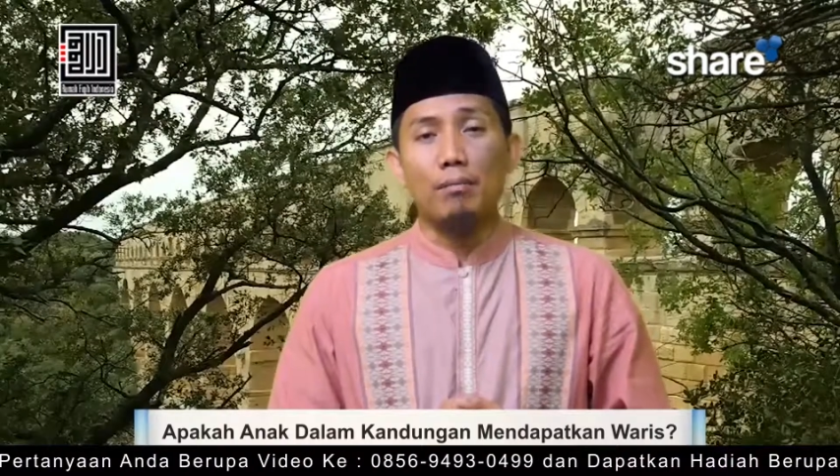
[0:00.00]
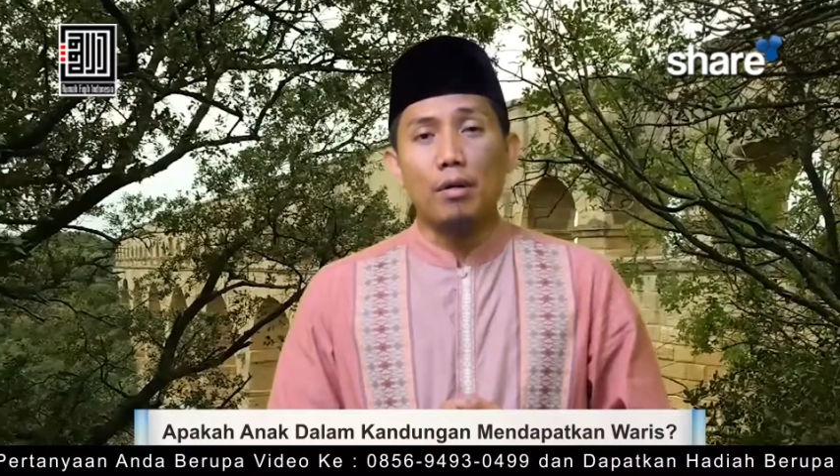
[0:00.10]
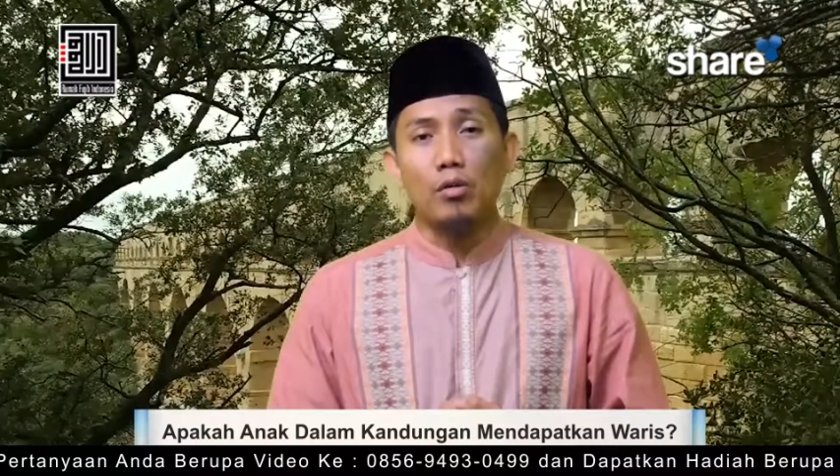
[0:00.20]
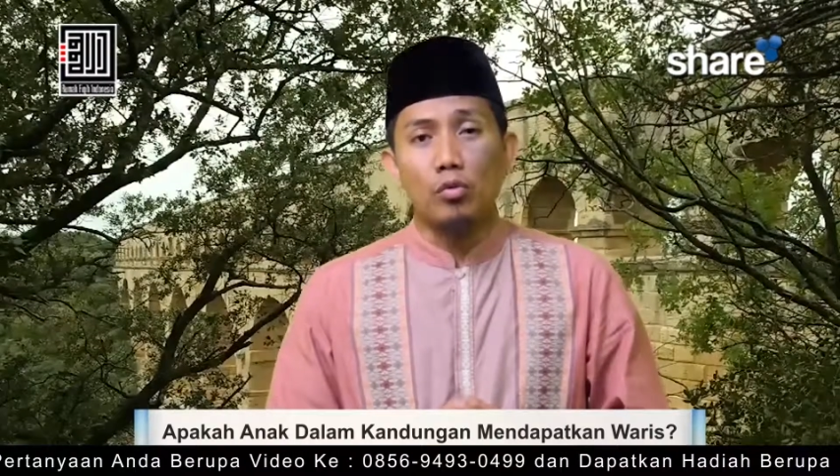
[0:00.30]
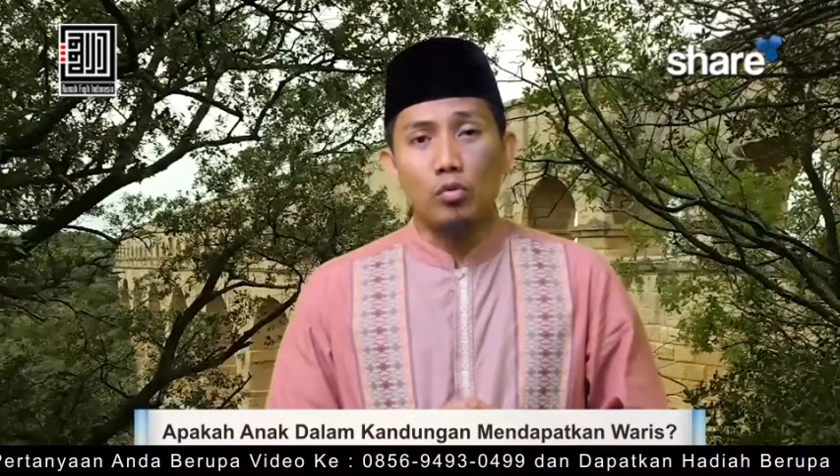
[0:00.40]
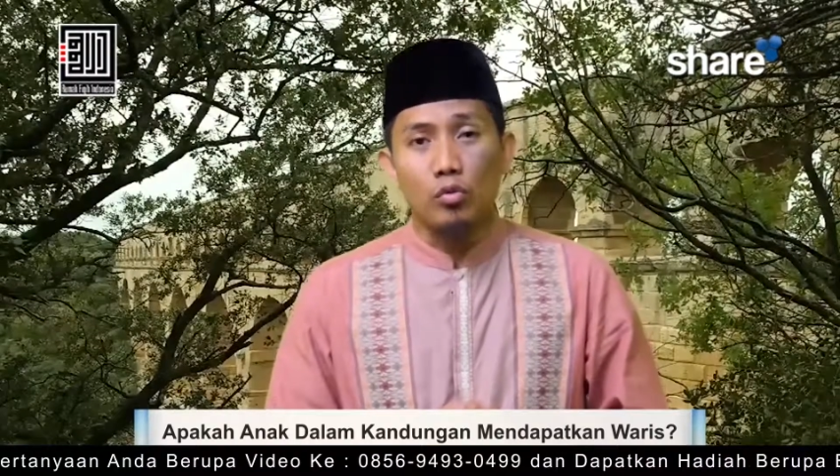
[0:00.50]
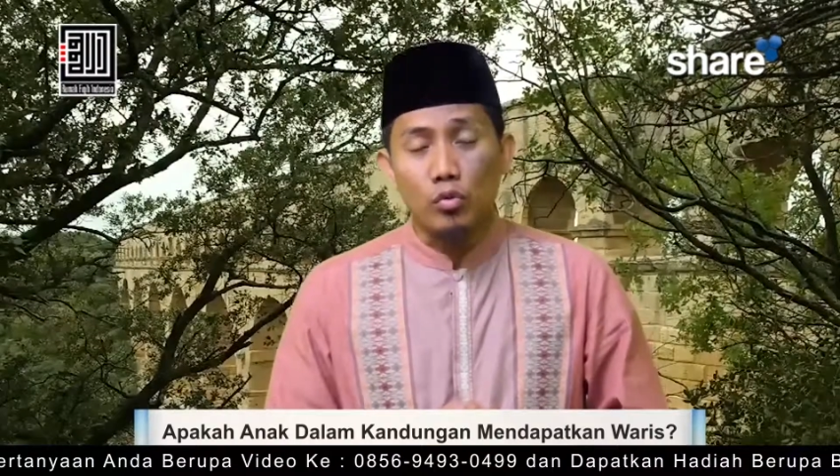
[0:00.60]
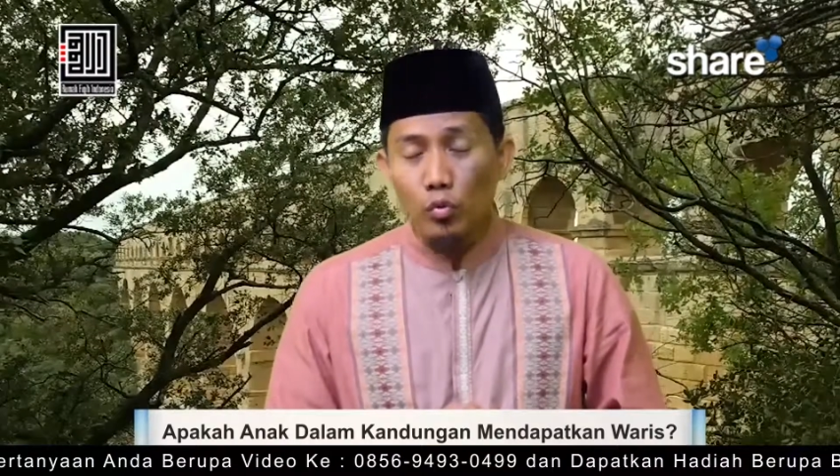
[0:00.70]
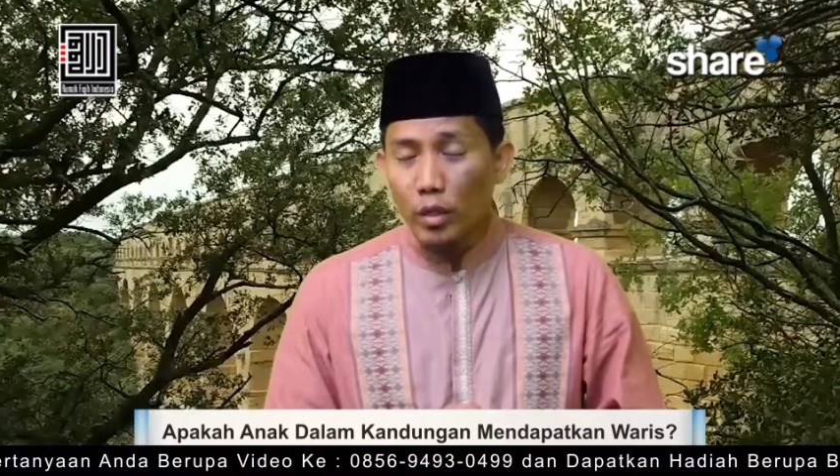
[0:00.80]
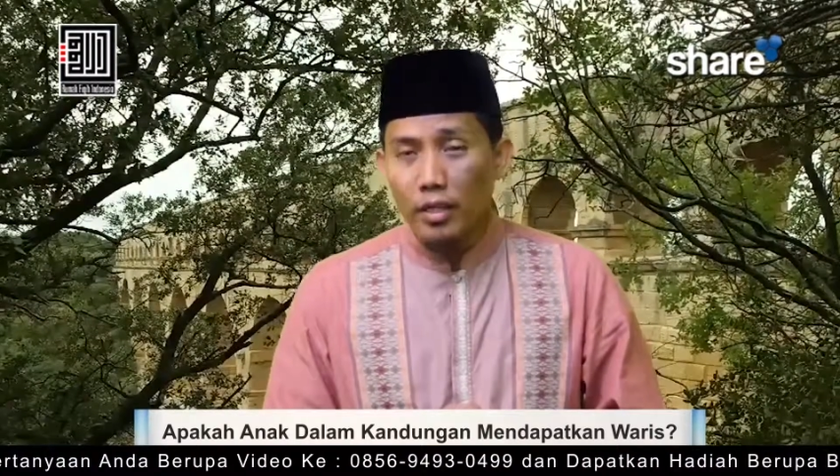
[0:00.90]

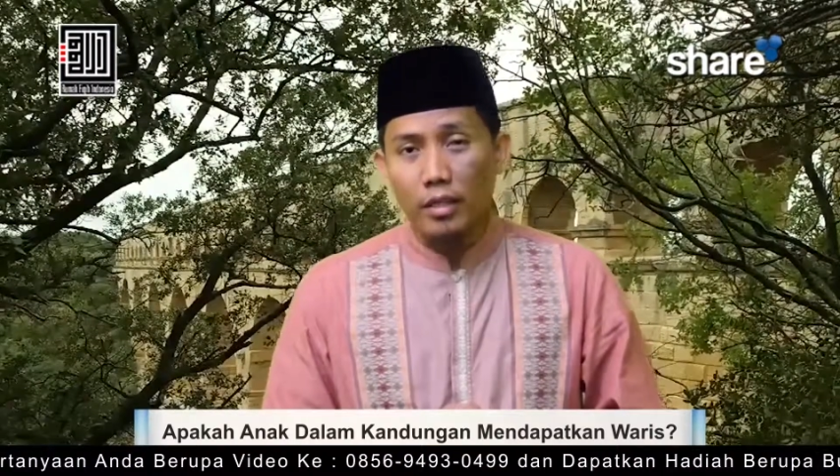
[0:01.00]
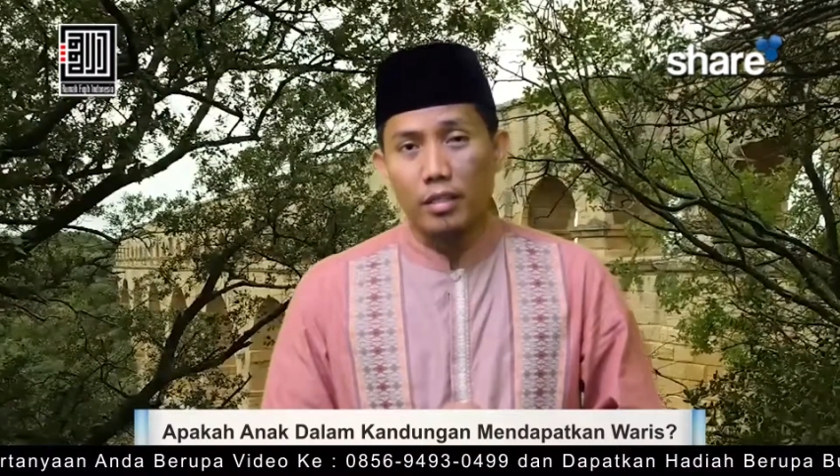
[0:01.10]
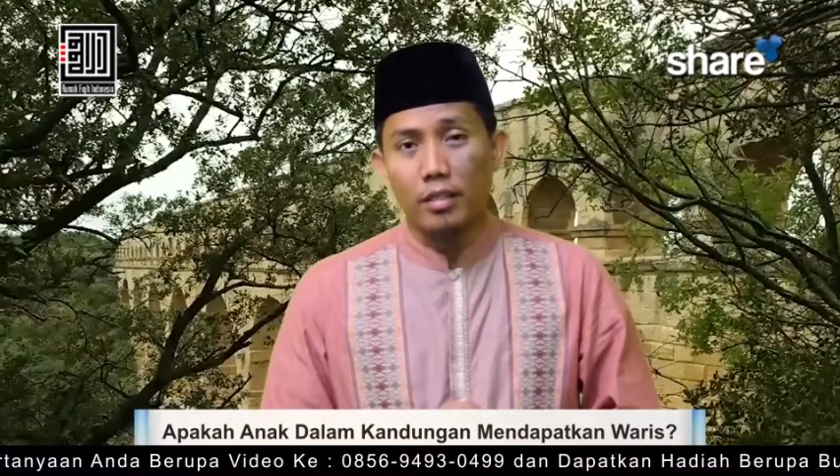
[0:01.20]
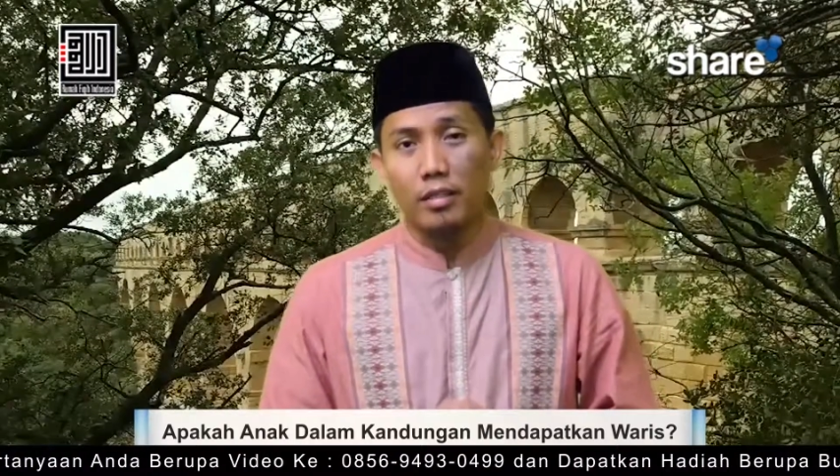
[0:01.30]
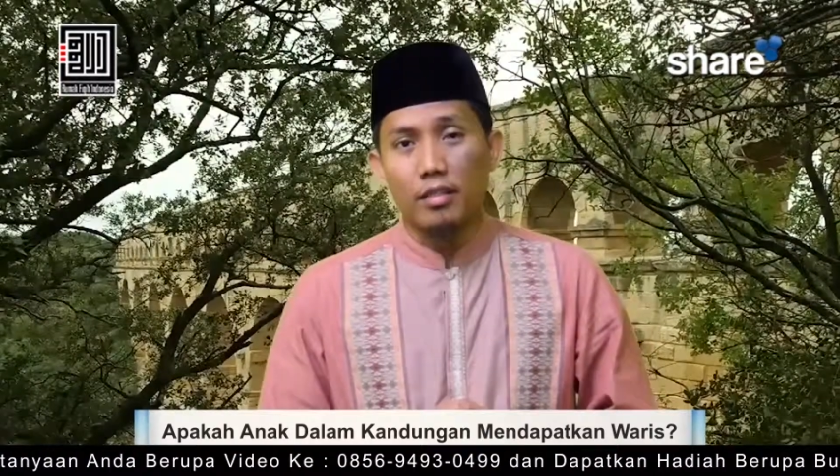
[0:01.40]
mauludu warith."